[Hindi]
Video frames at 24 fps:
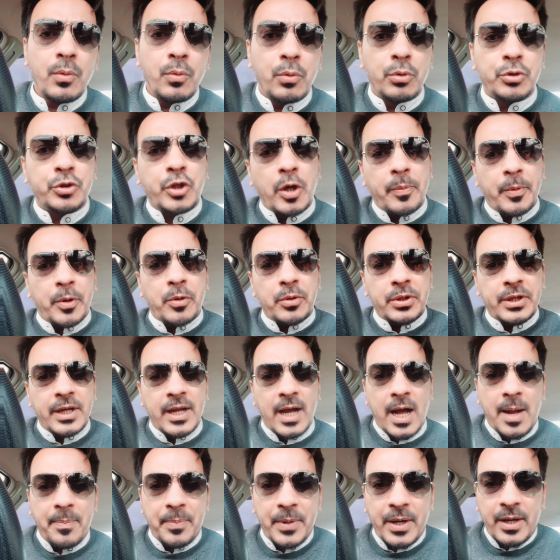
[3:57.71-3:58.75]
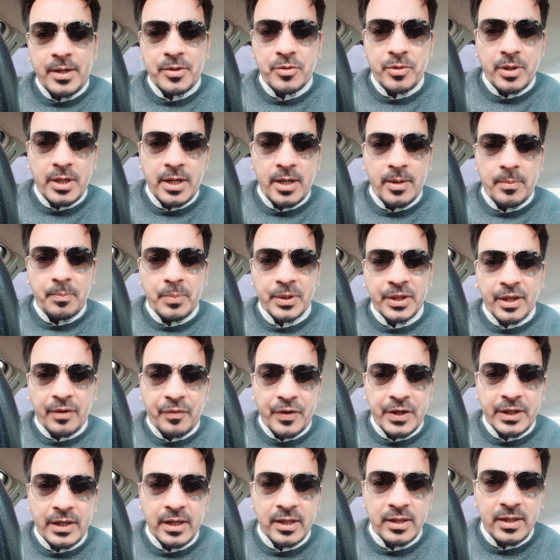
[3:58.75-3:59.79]
उसके ऊपर उठ के आपने जो है बंदा
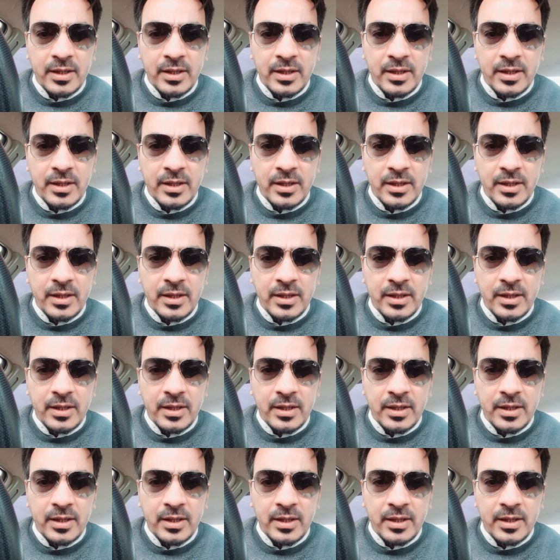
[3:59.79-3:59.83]
फिट कर